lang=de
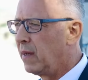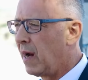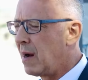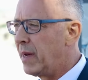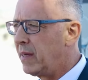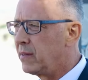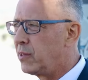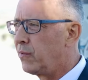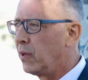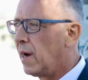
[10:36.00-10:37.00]
äh, am Ende
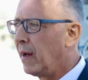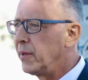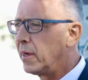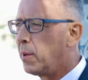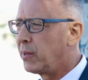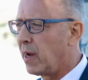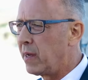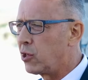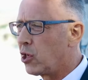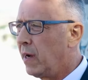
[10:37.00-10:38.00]
sich für eine andere
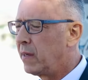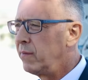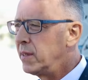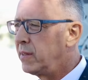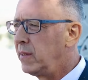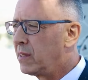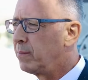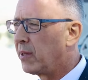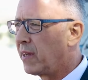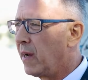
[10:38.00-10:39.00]
Partei entscheiden, wenn sie diesen
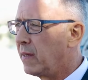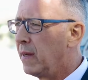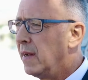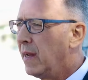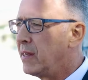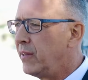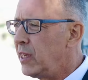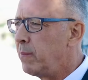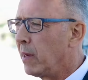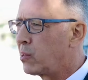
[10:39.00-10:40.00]
Parteien es
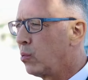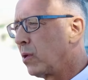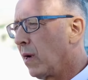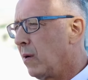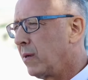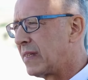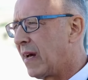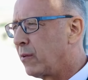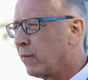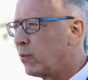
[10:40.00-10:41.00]
nicht mehr zutrauen, das
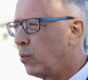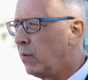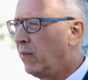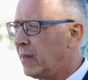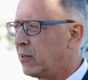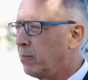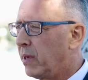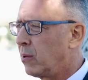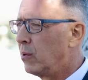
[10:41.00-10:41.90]
Land auf einen guten Weg zu bringen.